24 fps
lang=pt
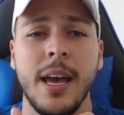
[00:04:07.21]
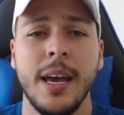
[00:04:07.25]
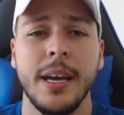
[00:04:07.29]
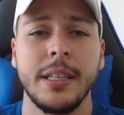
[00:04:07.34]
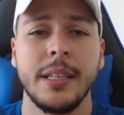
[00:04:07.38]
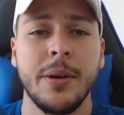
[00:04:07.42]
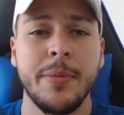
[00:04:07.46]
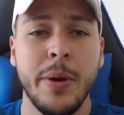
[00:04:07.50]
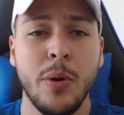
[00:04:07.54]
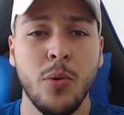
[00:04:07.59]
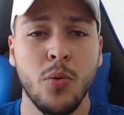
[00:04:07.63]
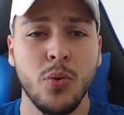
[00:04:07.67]

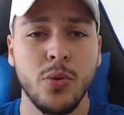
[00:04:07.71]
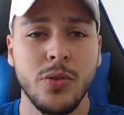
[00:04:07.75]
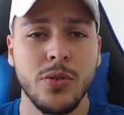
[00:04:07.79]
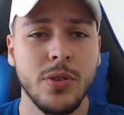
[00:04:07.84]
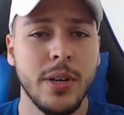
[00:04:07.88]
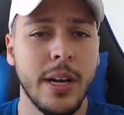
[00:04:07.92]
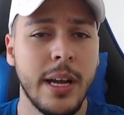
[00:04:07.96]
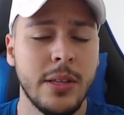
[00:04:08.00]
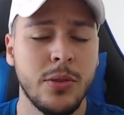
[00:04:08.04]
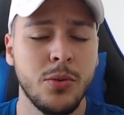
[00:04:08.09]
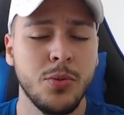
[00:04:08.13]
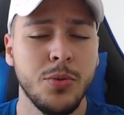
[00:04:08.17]
também é um curso
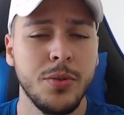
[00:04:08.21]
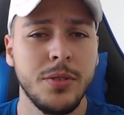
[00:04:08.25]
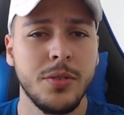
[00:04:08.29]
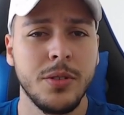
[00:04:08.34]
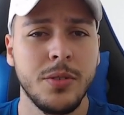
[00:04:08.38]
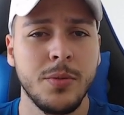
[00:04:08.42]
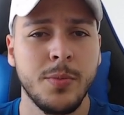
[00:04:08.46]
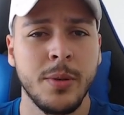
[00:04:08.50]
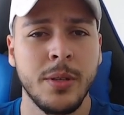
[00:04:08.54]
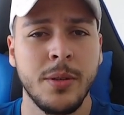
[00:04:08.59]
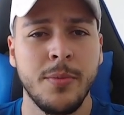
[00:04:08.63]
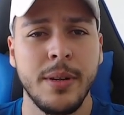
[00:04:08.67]
gratuito
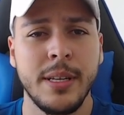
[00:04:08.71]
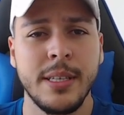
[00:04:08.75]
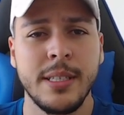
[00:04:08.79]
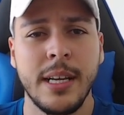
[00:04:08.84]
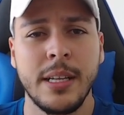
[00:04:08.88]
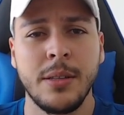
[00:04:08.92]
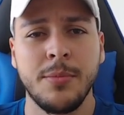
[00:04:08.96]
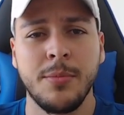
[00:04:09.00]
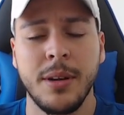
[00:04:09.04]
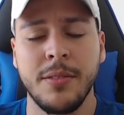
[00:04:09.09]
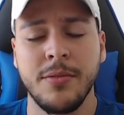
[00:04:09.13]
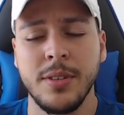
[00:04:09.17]

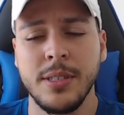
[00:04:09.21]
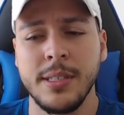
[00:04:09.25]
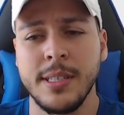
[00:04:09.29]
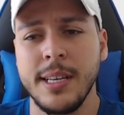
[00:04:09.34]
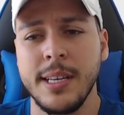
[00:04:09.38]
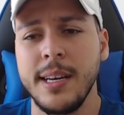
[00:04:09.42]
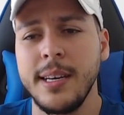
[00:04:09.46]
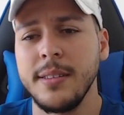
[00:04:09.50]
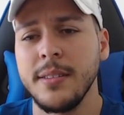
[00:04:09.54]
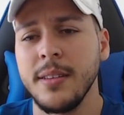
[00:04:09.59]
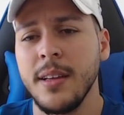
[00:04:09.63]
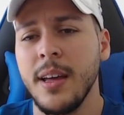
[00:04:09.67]
disponibilizado para
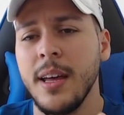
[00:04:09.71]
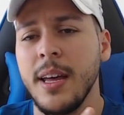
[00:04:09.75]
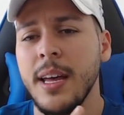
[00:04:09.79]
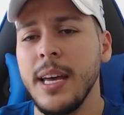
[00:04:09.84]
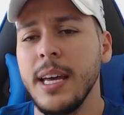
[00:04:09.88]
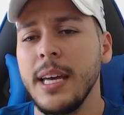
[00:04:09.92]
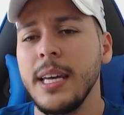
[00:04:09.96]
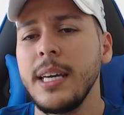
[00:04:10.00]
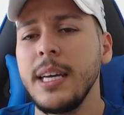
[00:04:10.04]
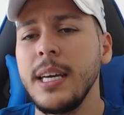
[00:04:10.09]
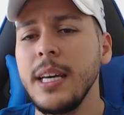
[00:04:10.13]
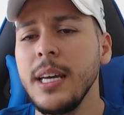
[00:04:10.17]
vocês
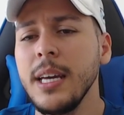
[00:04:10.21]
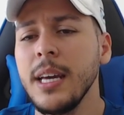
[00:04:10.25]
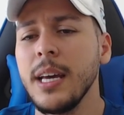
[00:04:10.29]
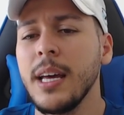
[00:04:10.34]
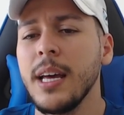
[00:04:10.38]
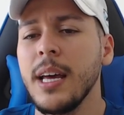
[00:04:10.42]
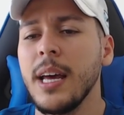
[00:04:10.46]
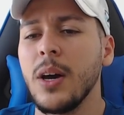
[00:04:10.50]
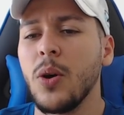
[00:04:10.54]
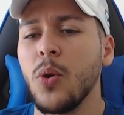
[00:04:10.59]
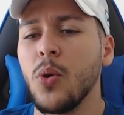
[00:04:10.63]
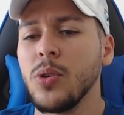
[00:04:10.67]
e
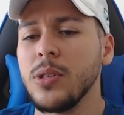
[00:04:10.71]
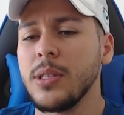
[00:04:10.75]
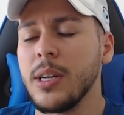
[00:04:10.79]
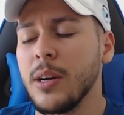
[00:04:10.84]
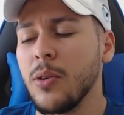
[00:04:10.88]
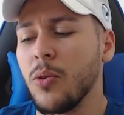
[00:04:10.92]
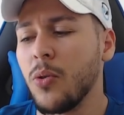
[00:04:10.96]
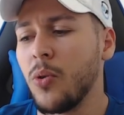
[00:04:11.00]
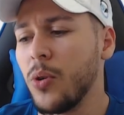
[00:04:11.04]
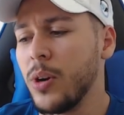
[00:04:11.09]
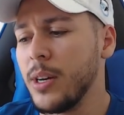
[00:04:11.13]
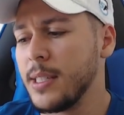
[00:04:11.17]
outra
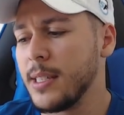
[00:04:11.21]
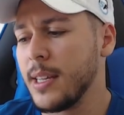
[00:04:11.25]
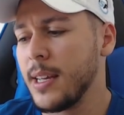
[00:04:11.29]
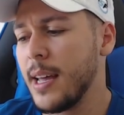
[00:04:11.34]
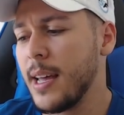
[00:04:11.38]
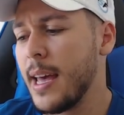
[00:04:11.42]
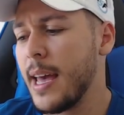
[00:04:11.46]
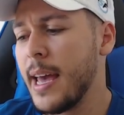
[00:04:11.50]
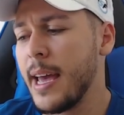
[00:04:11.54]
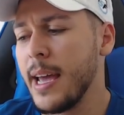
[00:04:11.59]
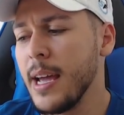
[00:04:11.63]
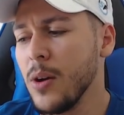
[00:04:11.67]
coisa
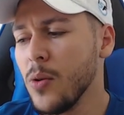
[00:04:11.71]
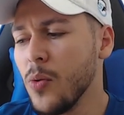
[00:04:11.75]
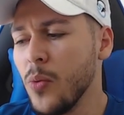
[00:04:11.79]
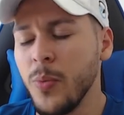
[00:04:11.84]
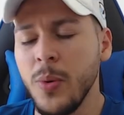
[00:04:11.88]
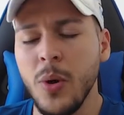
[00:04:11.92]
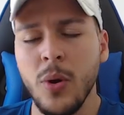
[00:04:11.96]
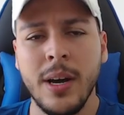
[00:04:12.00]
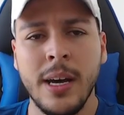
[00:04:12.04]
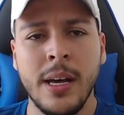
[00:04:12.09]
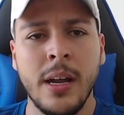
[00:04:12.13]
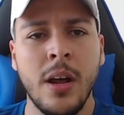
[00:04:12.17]
é o
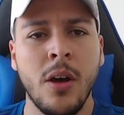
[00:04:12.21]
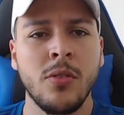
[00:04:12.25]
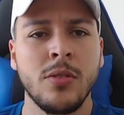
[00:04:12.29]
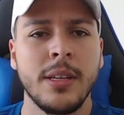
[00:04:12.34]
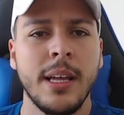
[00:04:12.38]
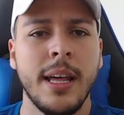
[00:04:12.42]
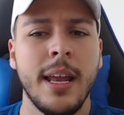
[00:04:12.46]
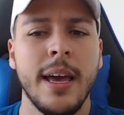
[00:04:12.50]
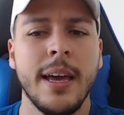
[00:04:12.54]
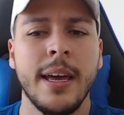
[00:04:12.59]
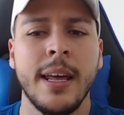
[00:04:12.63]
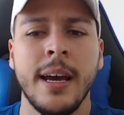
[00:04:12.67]
meu canal no
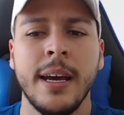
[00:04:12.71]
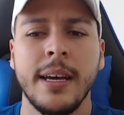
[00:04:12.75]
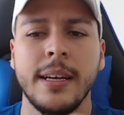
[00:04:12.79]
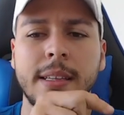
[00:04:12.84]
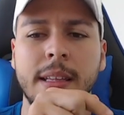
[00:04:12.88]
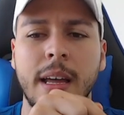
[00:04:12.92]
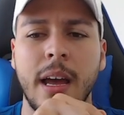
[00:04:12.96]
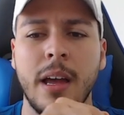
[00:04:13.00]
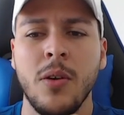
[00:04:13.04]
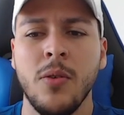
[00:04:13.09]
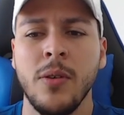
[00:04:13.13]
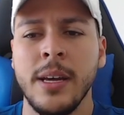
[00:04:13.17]
Telegram, que
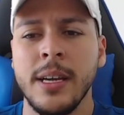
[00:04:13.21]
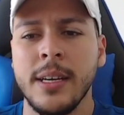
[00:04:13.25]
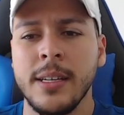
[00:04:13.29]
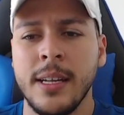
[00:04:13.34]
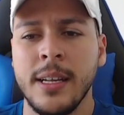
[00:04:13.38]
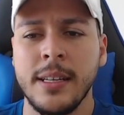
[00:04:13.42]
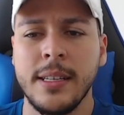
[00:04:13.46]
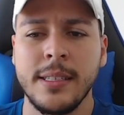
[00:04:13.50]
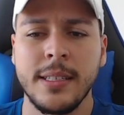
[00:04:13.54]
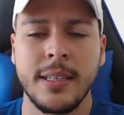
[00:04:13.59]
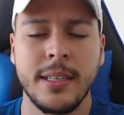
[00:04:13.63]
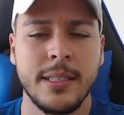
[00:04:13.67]
está aí o link na
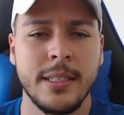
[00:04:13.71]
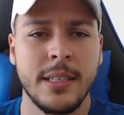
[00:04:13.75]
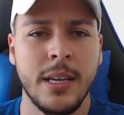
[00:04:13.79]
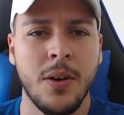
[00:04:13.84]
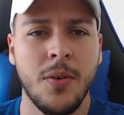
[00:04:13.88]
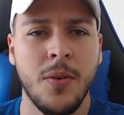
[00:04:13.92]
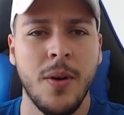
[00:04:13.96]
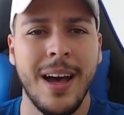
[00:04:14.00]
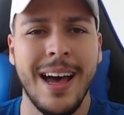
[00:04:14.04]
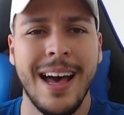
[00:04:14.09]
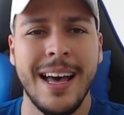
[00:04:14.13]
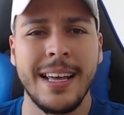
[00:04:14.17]

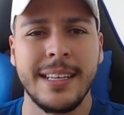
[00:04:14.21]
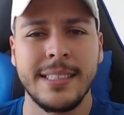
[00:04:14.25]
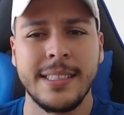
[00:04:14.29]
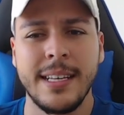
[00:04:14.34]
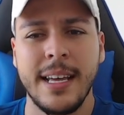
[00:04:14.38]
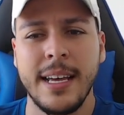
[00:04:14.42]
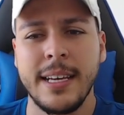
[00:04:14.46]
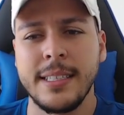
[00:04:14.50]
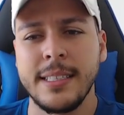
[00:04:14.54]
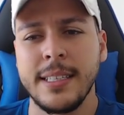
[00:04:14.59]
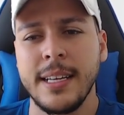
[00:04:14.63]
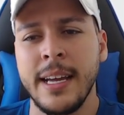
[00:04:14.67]
descrição,
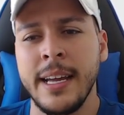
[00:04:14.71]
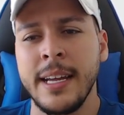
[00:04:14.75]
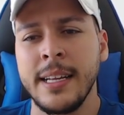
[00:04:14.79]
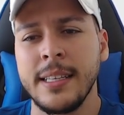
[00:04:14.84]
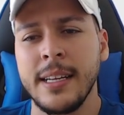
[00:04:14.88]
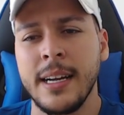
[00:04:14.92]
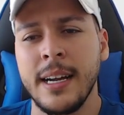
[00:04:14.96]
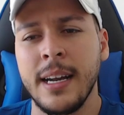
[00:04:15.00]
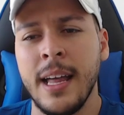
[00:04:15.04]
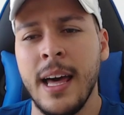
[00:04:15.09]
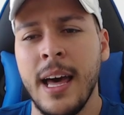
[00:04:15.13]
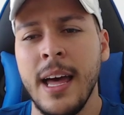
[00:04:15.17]
acessa,
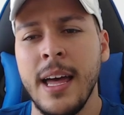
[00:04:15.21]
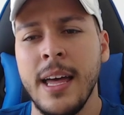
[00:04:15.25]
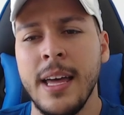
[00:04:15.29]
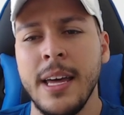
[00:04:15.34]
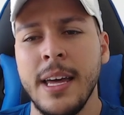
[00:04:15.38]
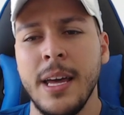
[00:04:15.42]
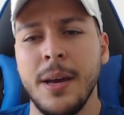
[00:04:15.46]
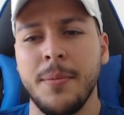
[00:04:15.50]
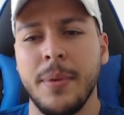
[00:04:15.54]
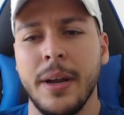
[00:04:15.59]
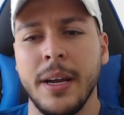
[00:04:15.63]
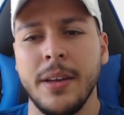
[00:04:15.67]
entra lá
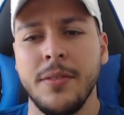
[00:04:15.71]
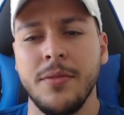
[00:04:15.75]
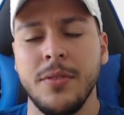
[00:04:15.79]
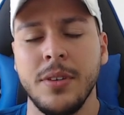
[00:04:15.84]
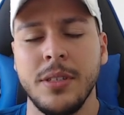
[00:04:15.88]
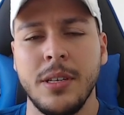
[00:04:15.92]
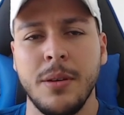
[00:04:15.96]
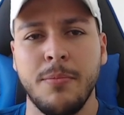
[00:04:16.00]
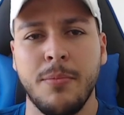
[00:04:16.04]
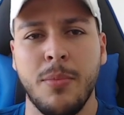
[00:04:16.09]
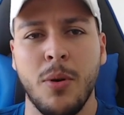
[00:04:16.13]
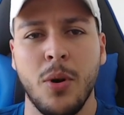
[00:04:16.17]
para que
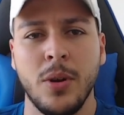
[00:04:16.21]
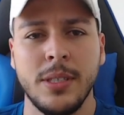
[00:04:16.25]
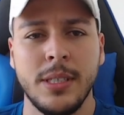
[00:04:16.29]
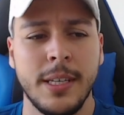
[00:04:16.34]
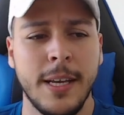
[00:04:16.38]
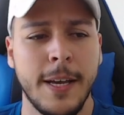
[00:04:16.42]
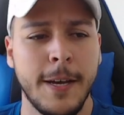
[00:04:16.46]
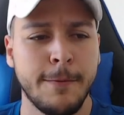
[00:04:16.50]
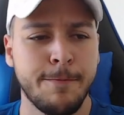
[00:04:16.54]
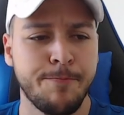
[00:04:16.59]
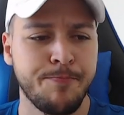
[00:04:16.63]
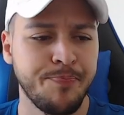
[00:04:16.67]
você
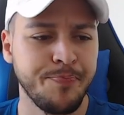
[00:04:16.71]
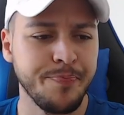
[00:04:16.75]
possa